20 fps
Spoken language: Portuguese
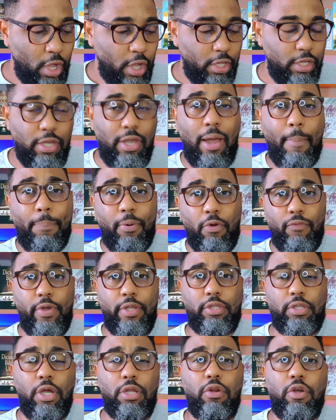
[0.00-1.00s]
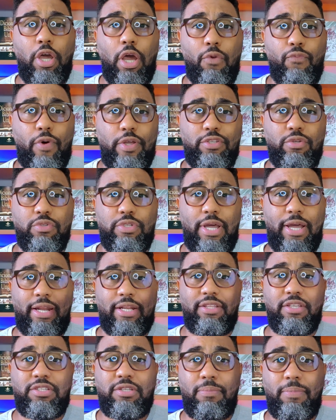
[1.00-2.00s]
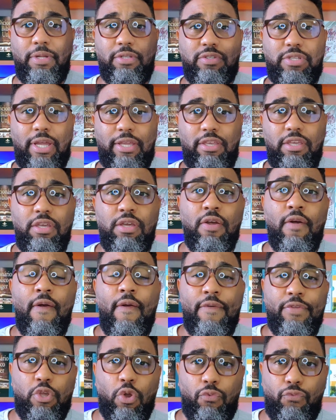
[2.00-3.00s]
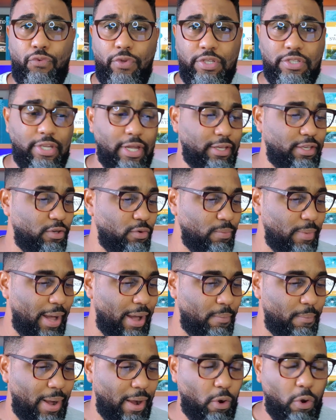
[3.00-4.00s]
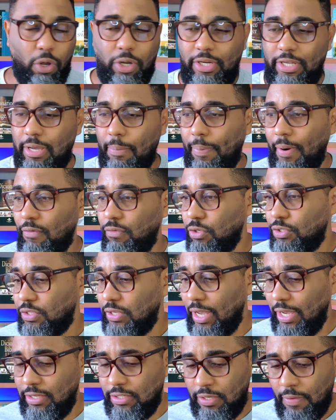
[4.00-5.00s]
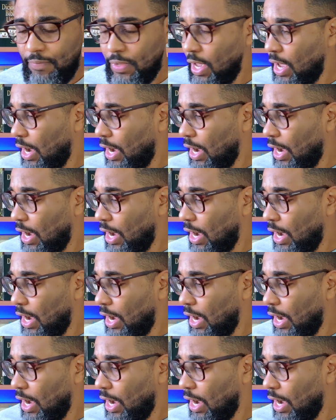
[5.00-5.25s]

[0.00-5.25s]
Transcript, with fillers: E aproveitando, eu quero fazer uns agradecimentos aqui que eu fiz fiz aqui uma, uma colinha para vocês